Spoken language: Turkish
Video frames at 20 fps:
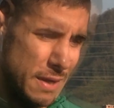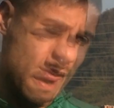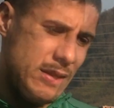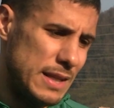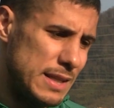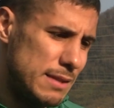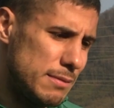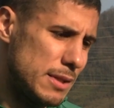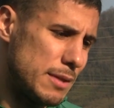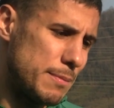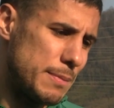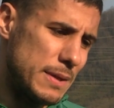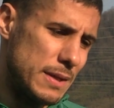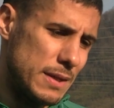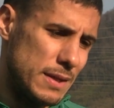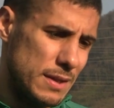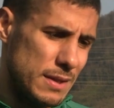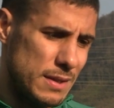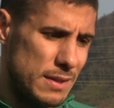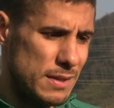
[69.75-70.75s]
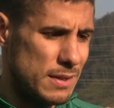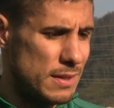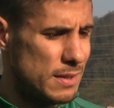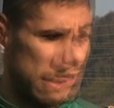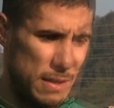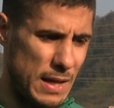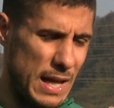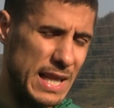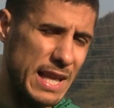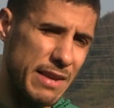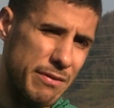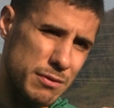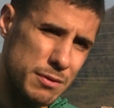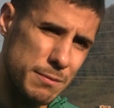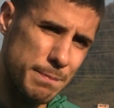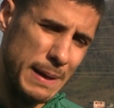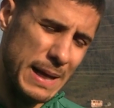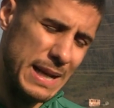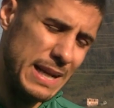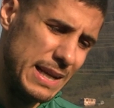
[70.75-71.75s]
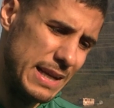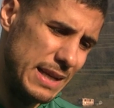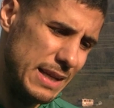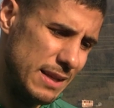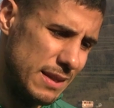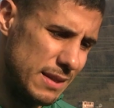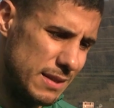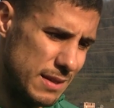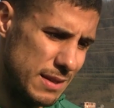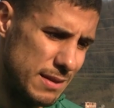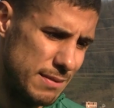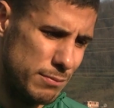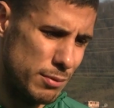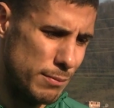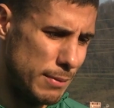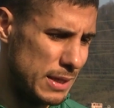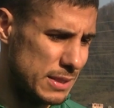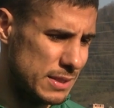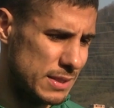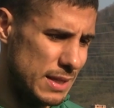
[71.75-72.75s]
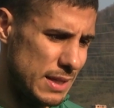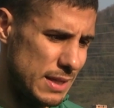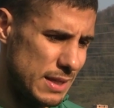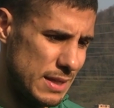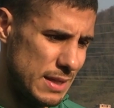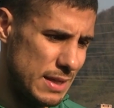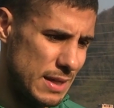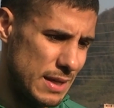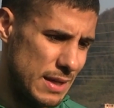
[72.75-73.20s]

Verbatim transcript: Dediğim gibi hedefimiz belli. Bu maçta